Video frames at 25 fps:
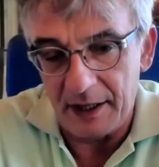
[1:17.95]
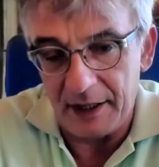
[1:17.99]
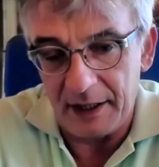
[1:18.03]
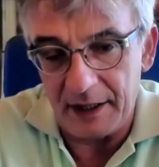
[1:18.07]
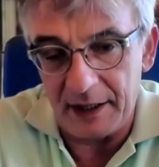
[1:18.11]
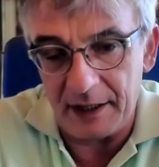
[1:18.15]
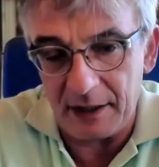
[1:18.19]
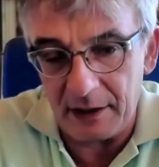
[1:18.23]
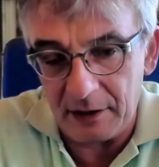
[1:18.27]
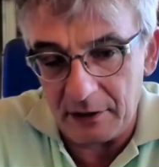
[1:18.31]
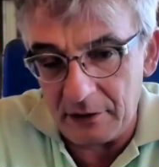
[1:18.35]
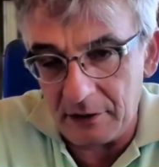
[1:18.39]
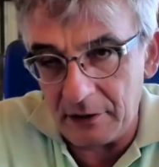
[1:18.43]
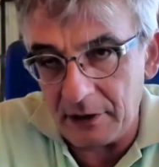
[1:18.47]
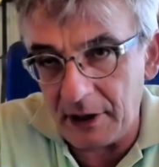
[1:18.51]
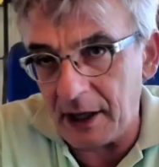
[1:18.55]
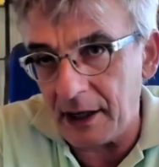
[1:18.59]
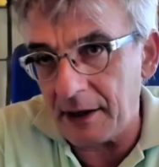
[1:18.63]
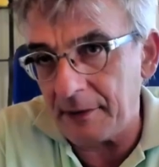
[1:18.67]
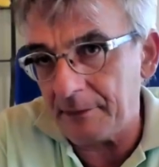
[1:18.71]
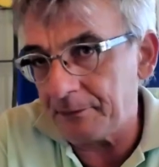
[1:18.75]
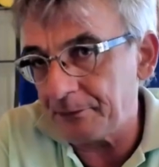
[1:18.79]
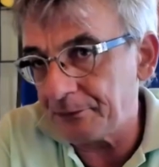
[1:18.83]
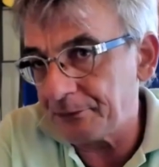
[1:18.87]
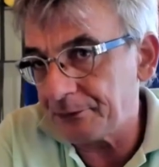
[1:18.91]
E
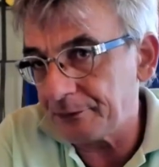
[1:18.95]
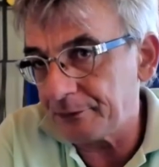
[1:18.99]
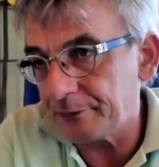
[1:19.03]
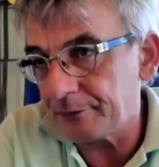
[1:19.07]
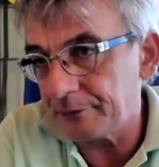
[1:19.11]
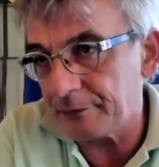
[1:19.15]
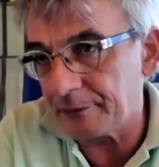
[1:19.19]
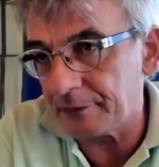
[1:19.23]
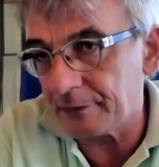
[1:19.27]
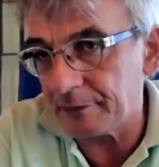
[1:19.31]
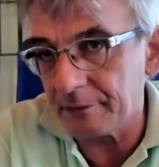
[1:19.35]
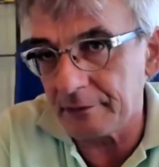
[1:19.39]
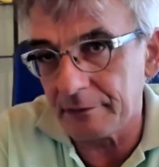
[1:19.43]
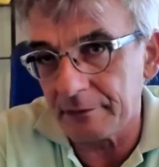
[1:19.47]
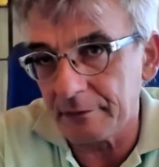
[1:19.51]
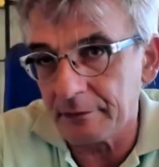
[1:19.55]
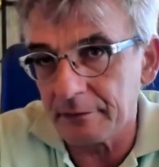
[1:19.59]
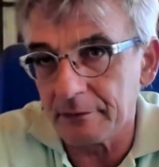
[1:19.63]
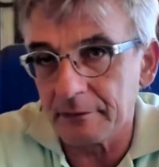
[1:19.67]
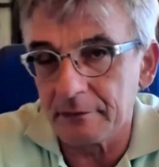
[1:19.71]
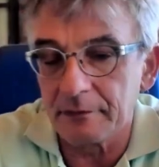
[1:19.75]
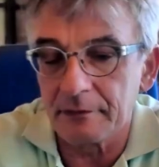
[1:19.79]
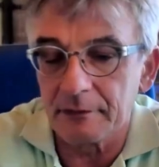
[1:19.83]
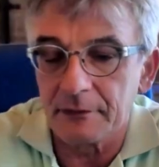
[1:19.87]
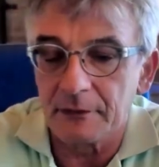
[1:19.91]
allora
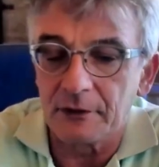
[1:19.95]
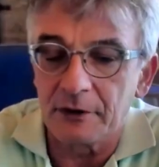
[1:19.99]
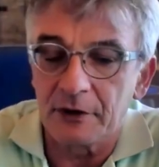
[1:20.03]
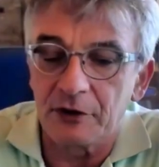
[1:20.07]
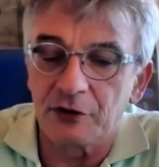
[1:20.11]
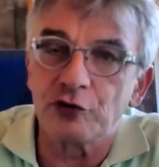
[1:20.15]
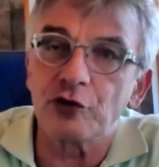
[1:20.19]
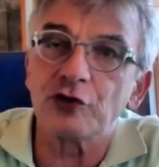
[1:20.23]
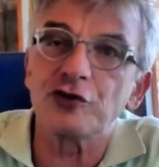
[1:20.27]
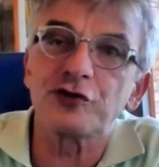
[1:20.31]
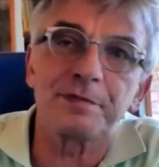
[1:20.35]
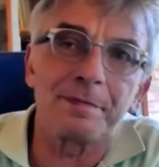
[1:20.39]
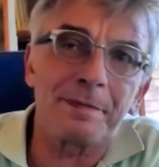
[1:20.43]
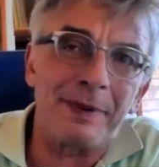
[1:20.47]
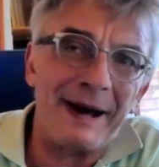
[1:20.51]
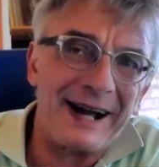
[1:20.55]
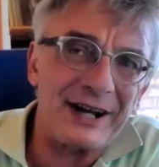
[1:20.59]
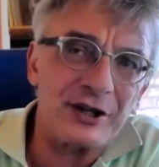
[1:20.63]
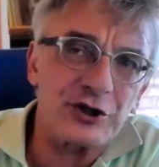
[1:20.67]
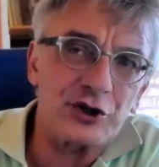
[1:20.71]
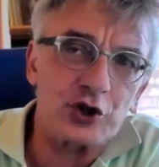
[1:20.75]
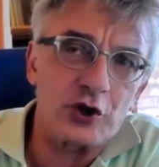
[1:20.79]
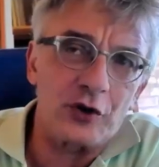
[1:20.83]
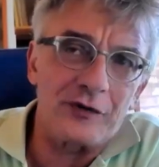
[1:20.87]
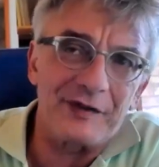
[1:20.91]
il suo
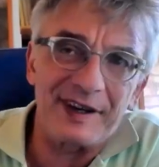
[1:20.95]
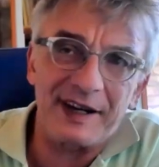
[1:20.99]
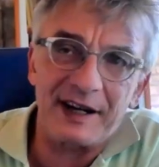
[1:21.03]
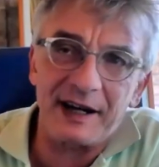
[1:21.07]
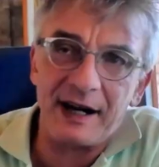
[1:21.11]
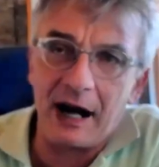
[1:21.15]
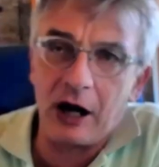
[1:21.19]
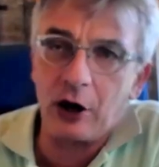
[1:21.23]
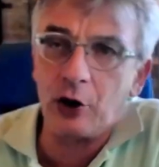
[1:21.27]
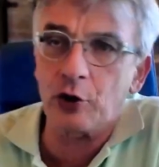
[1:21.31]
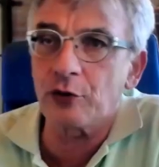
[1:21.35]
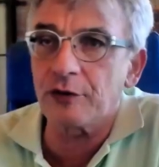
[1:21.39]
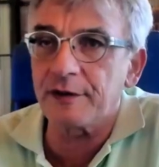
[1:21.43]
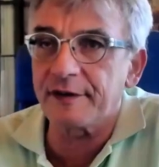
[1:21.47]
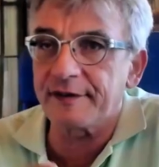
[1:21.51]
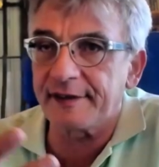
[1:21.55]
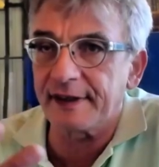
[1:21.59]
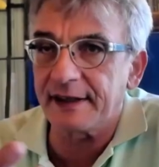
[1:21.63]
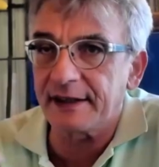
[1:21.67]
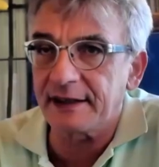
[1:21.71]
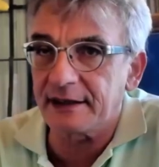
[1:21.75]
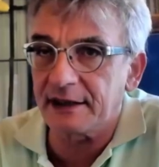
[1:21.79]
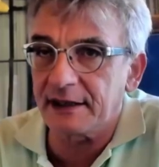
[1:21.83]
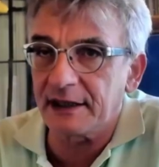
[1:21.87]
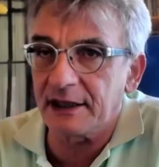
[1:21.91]
spaccio verrà
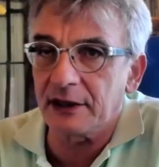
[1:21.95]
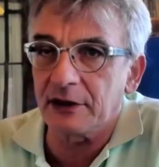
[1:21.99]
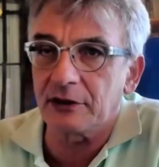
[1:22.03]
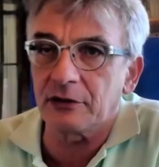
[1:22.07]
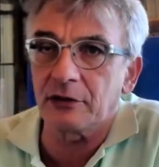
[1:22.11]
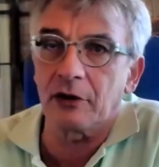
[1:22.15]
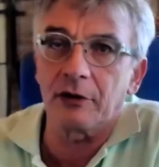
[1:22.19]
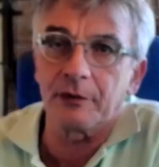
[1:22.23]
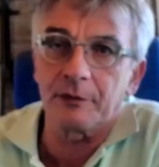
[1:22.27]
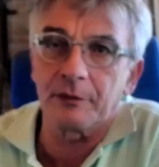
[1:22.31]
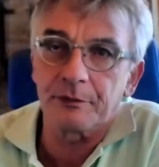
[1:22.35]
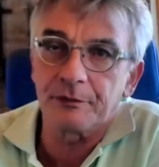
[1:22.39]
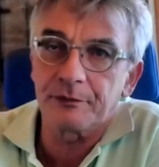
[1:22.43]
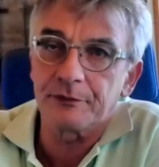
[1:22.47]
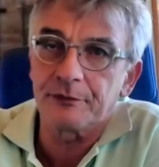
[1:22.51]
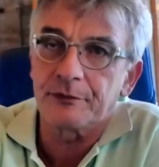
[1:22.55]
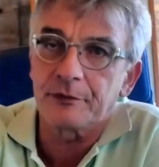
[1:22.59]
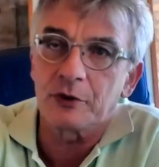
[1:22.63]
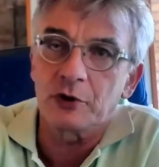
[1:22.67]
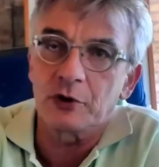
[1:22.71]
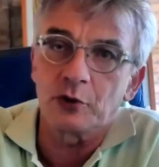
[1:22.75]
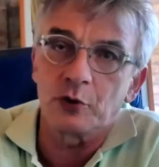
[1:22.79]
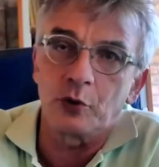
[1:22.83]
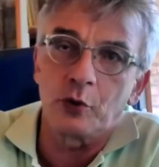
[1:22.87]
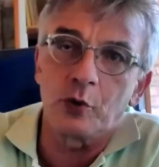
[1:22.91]
consentito
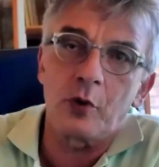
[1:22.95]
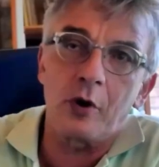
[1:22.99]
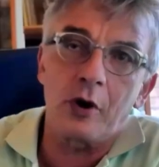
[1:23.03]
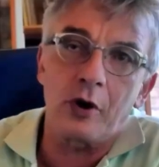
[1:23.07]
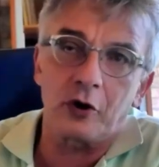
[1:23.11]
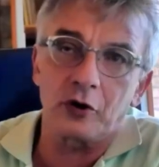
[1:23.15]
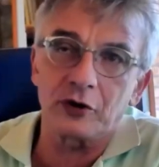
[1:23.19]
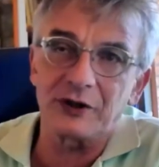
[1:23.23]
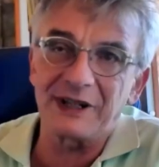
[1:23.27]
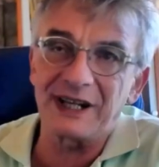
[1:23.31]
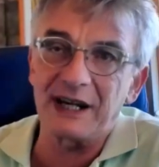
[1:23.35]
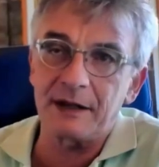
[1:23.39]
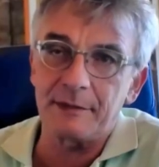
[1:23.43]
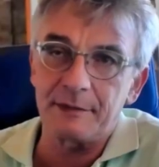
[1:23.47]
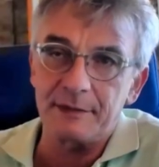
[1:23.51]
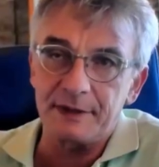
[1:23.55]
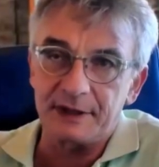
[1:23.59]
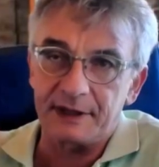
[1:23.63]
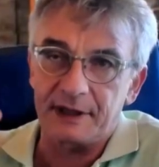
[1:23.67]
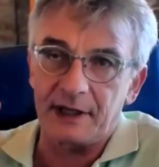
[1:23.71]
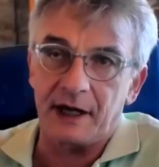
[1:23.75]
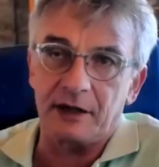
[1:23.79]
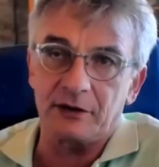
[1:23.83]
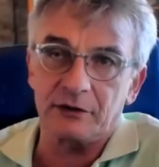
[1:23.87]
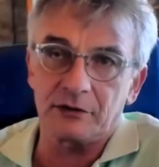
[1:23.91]
in un luogo
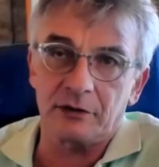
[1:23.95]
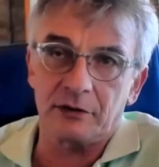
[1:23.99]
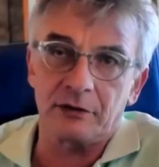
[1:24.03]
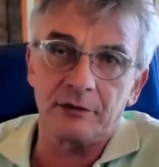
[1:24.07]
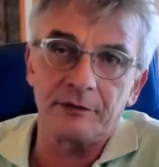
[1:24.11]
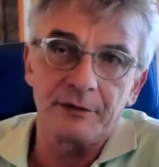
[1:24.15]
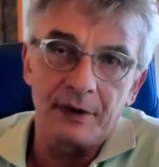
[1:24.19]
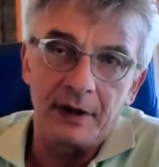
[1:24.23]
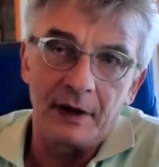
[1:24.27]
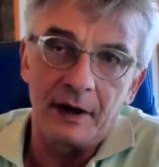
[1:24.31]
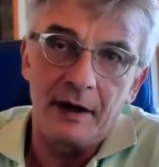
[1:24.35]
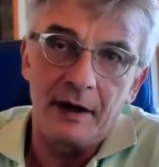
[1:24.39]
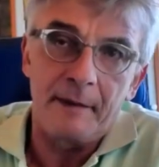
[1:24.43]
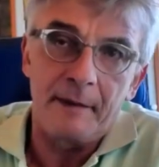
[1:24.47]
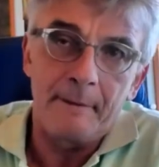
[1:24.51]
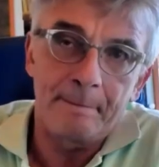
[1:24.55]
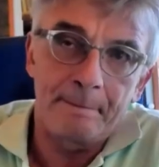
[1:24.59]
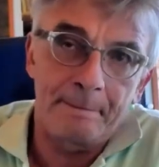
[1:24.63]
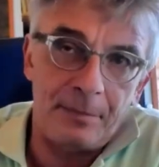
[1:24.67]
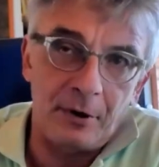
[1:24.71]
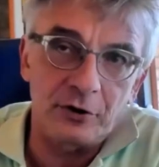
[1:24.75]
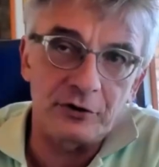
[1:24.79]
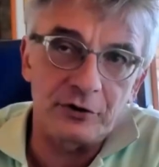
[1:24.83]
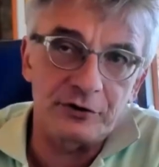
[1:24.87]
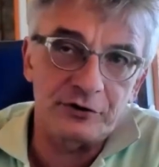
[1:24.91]
delimitato,
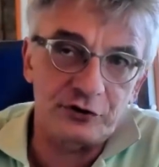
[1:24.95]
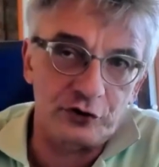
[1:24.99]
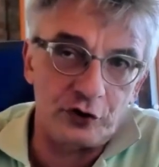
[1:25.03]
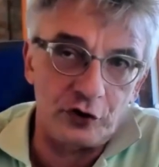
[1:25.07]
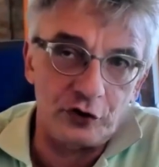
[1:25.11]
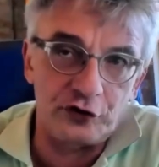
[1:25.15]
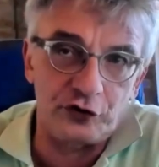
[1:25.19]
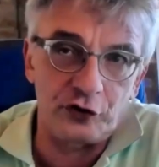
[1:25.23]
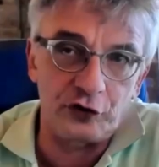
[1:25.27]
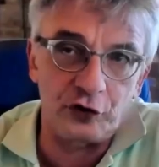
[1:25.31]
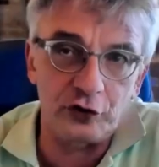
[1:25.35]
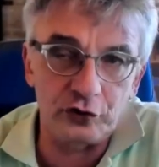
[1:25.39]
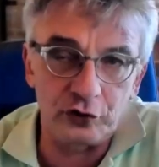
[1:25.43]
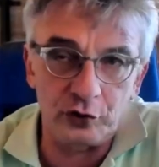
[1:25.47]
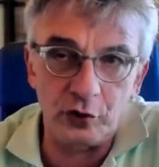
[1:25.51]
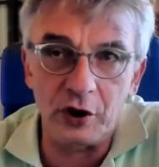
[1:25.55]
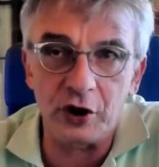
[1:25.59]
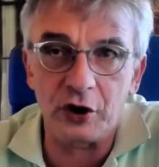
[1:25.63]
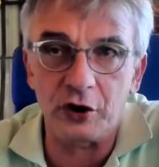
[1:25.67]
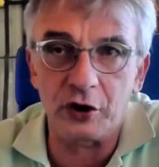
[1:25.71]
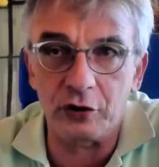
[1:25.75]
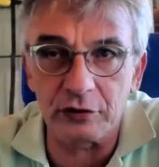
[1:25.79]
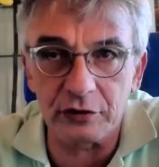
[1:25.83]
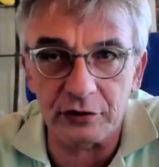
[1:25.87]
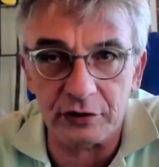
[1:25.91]
posto sotto
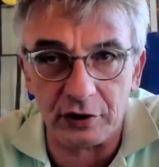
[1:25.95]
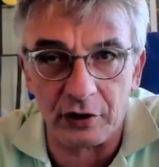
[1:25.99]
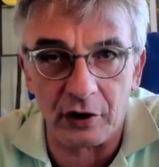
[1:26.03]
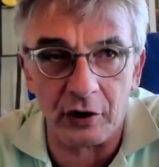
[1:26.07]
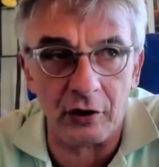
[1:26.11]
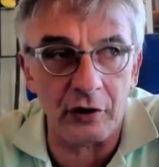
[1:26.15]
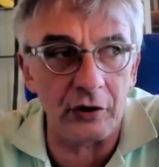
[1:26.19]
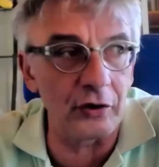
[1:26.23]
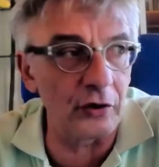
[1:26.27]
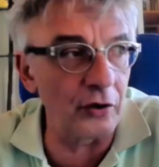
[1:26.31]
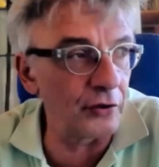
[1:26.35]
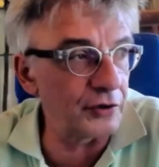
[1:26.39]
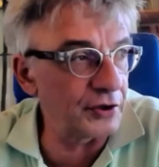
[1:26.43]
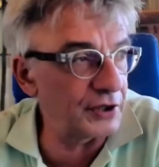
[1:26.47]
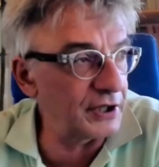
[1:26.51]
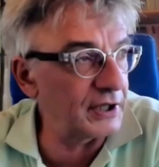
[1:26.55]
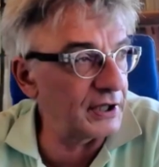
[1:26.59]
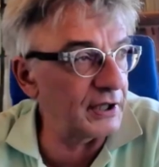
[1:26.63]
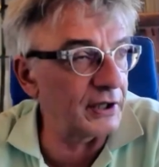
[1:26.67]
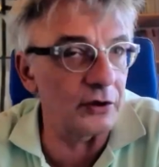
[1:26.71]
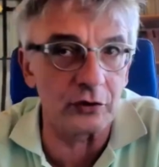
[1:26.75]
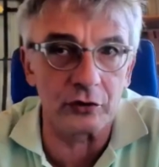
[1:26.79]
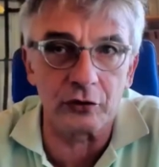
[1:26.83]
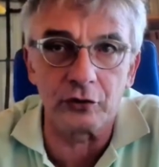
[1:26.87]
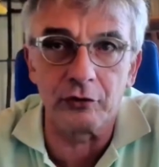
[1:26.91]
il controllo
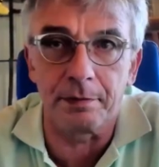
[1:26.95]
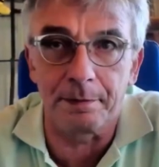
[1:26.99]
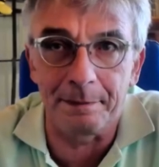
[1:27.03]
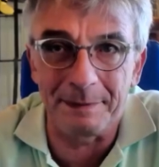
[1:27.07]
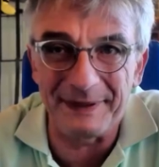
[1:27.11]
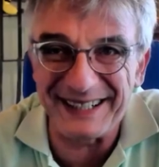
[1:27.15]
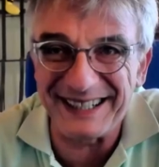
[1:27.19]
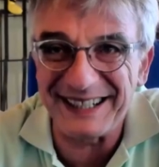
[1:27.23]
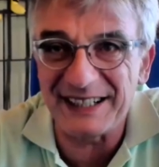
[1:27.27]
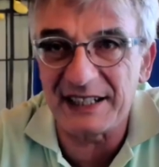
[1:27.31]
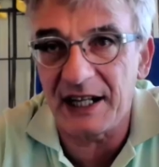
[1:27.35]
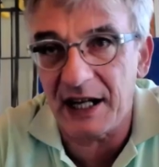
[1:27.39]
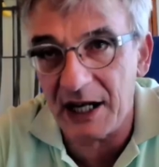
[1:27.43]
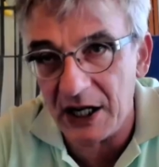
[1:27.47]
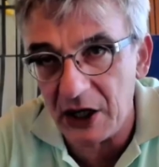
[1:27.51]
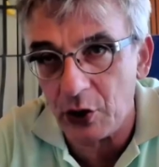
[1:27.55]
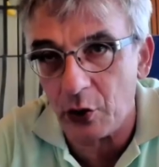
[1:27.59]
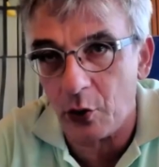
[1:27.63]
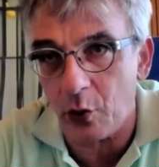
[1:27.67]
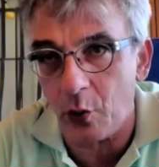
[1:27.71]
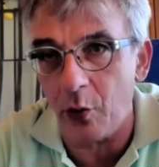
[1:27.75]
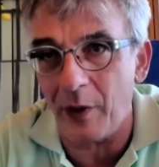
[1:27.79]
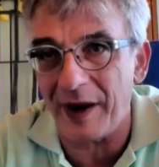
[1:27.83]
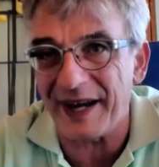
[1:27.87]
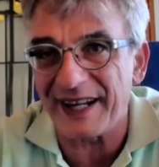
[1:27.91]
di gruppi di
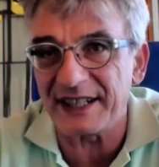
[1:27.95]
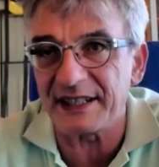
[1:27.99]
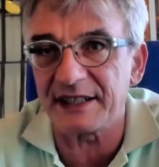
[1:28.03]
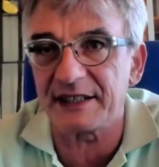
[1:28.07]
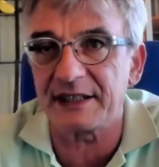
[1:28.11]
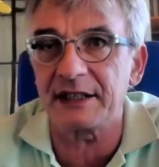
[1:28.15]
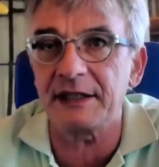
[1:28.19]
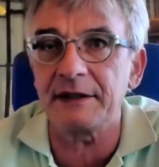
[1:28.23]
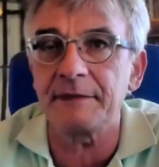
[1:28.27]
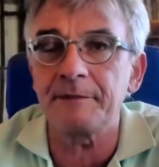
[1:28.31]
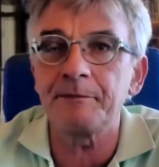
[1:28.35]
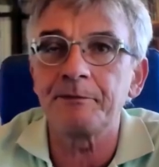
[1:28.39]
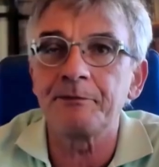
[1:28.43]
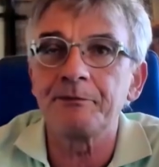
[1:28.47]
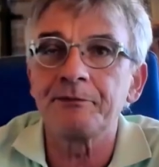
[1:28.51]
delinquenti